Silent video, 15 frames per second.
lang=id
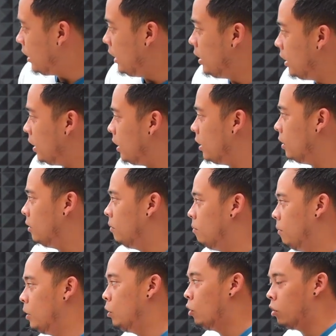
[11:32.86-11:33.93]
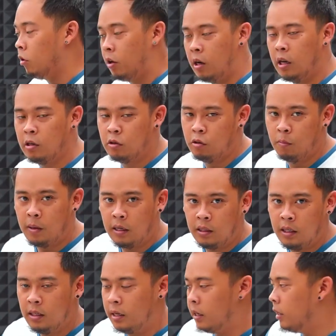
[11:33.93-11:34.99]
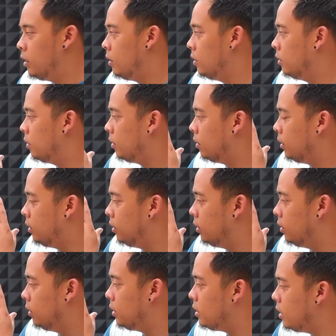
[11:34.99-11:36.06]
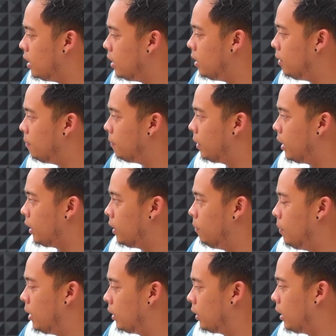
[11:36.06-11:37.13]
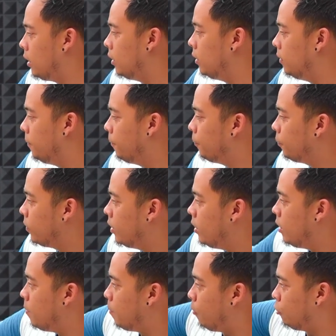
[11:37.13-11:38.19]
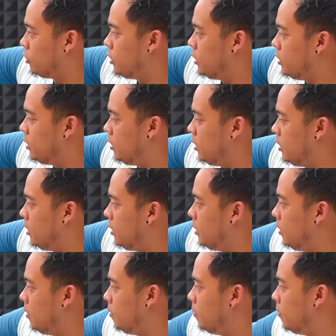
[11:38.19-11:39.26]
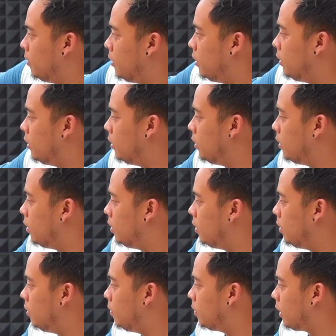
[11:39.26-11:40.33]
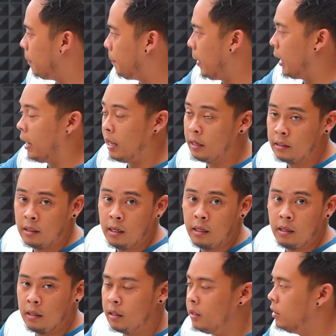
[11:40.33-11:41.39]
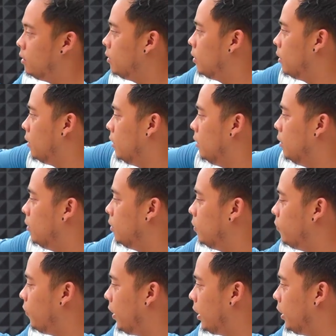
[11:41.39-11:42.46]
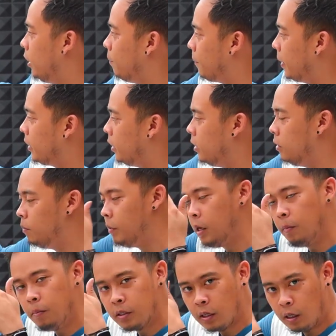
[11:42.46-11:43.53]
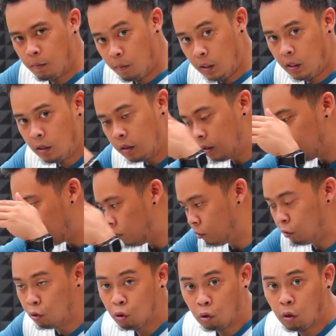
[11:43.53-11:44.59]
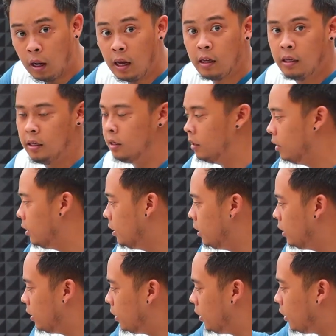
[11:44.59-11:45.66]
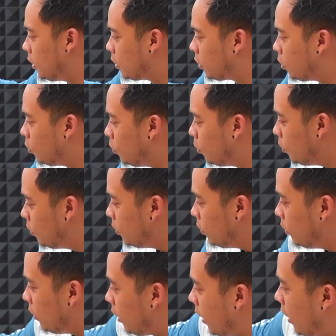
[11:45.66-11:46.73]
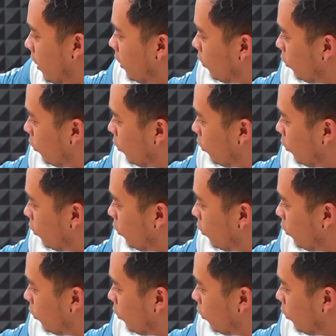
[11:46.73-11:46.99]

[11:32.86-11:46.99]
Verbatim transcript: ini menurut orang Aston Martin ya, uh, dia mengakibatkan posisi uh, kepalanya ini, uh, fairing depannya ini dia bisa lebih nunduk lagi gitu. Ya,